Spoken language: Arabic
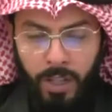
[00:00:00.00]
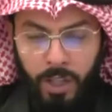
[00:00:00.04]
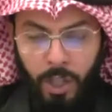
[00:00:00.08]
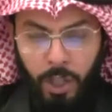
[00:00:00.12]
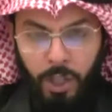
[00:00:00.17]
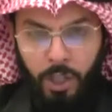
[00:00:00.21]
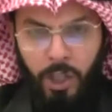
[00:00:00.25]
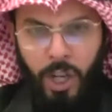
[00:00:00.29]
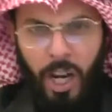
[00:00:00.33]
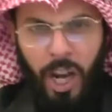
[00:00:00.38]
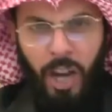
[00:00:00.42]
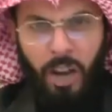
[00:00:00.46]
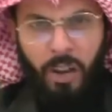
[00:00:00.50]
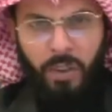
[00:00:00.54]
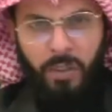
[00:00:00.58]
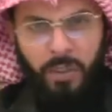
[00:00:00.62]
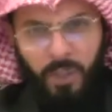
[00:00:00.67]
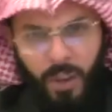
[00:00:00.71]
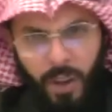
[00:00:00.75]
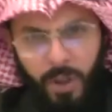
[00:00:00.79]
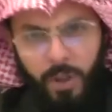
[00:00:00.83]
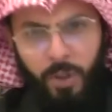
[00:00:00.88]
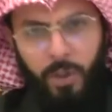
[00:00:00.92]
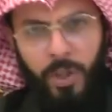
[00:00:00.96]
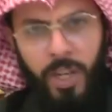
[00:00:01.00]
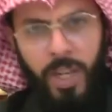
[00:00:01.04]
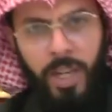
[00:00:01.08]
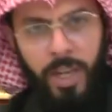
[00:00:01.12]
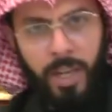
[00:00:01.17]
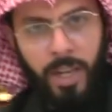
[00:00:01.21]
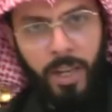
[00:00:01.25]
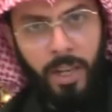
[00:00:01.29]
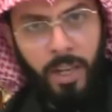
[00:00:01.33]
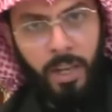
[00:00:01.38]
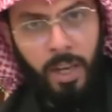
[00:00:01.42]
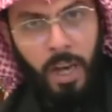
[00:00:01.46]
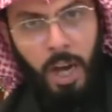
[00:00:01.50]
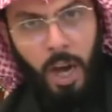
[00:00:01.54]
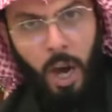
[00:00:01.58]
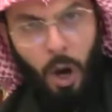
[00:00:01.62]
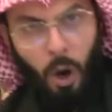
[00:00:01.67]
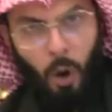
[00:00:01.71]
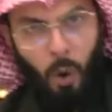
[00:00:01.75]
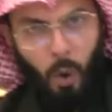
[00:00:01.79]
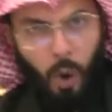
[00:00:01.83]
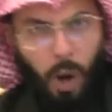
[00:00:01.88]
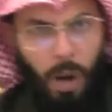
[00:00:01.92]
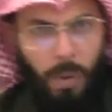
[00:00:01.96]
جعفرنا
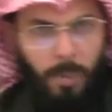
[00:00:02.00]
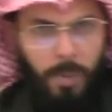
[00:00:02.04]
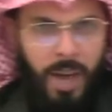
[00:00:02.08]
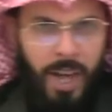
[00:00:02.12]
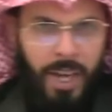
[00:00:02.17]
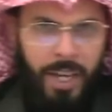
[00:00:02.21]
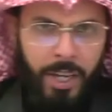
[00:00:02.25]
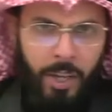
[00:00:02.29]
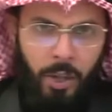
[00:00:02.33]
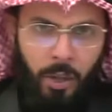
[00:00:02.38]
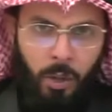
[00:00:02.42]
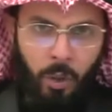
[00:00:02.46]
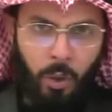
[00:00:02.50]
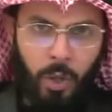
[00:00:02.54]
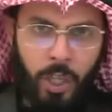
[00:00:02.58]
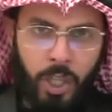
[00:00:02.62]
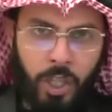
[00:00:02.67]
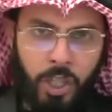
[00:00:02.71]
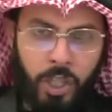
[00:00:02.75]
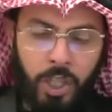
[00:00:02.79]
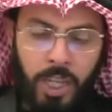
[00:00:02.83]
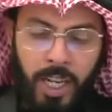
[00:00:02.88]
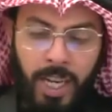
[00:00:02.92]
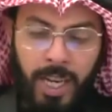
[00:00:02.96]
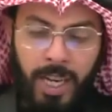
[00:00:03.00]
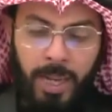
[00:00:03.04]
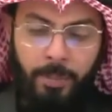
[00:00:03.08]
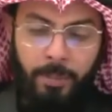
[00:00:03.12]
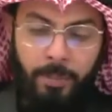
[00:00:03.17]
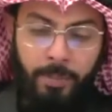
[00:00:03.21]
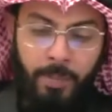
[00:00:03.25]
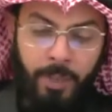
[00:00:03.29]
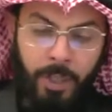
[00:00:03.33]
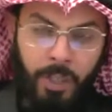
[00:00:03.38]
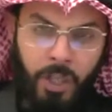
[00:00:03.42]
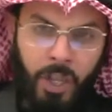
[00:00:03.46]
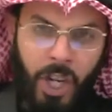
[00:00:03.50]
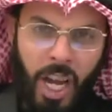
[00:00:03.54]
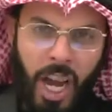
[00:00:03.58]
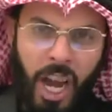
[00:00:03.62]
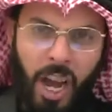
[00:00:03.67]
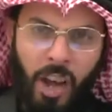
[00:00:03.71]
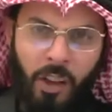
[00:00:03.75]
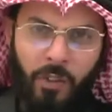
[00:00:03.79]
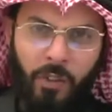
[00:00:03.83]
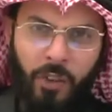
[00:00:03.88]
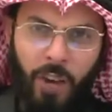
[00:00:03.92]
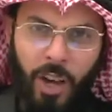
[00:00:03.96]
هو معين الإسلام
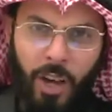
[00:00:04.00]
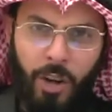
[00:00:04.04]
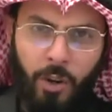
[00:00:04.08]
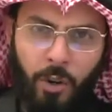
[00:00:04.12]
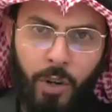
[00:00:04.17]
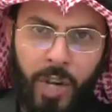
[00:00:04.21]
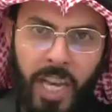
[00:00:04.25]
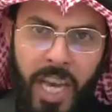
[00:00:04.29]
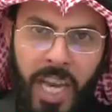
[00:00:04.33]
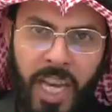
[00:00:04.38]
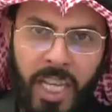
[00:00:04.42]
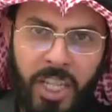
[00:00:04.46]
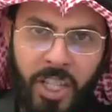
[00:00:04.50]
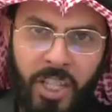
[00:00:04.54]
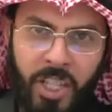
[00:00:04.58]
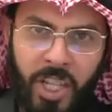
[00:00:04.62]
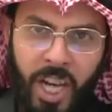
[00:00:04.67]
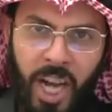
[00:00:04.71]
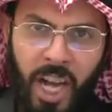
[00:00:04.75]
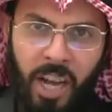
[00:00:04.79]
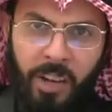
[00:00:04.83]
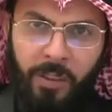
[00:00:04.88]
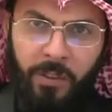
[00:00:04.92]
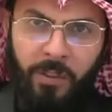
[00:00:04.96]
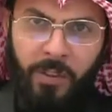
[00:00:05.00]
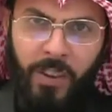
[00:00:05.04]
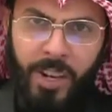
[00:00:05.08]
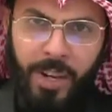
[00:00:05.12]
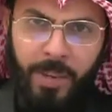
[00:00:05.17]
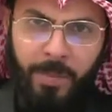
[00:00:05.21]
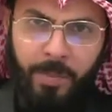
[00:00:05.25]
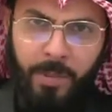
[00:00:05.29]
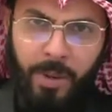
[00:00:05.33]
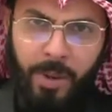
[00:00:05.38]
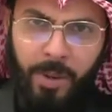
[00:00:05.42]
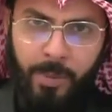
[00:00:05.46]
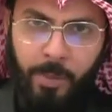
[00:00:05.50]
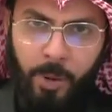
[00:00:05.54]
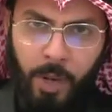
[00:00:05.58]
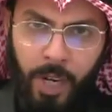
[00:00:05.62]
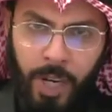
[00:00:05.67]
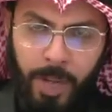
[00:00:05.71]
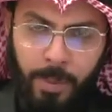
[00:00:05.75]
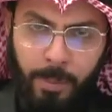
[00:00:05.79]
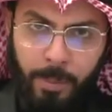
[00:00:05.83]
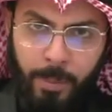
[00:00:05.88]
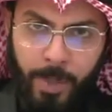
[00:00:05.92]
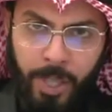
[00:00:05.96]
جعفرنا جعفر بن
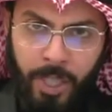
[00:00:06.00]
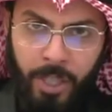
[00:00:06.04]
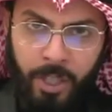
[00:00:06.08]
محمد